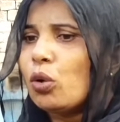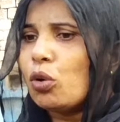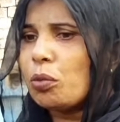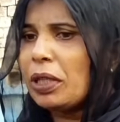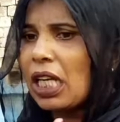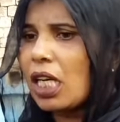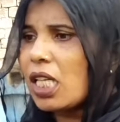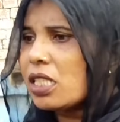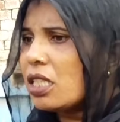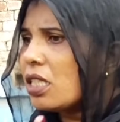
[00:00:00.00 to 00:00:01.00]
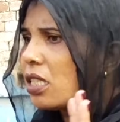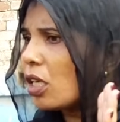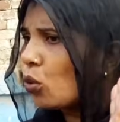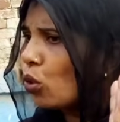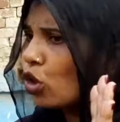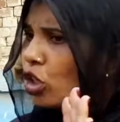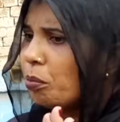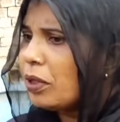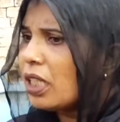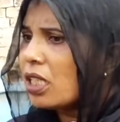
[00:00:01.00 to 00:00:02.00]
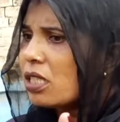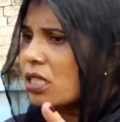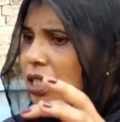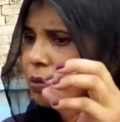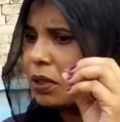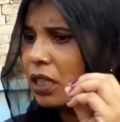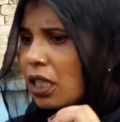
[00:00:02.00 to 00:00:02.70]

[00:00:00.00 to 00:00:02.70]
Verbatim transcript: और मेरा राजनीति से कोई भी किसी भी